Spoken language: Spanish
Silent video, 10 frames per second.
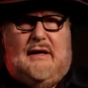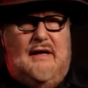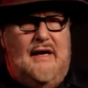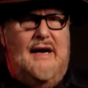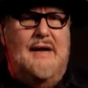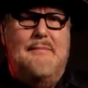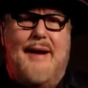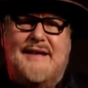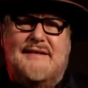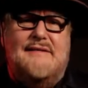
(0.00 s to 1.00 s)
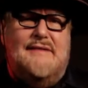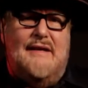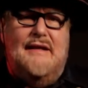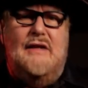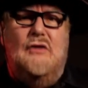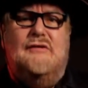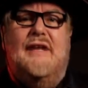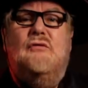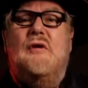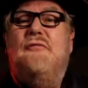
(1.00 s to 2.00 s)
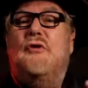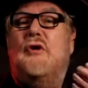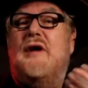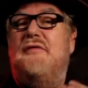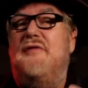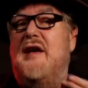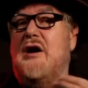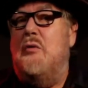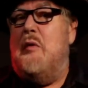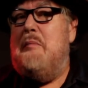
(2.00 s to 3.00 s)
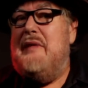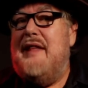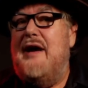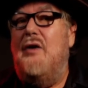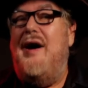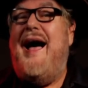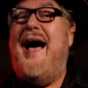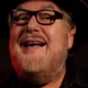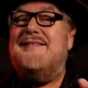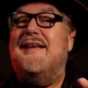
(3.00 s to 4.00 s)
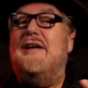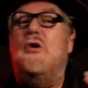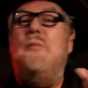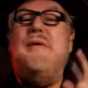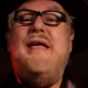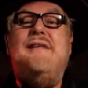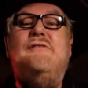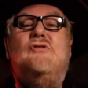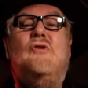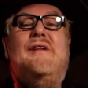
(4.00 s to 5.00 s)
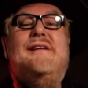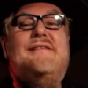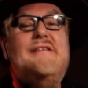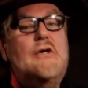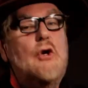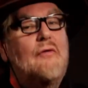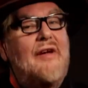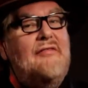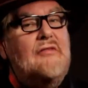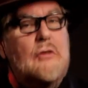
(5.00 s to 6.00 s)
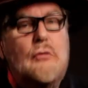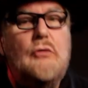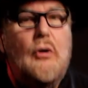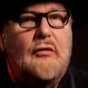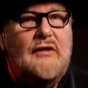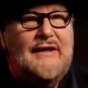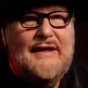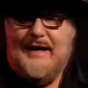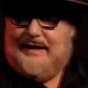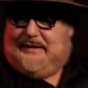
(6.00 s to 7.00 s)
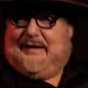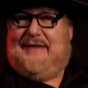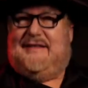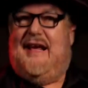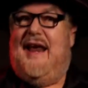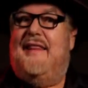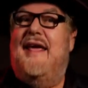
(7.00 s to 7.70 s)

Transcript: y era el más extendido tanto en fotografía como en video hasta el comienzo del siglo XXI. Desde la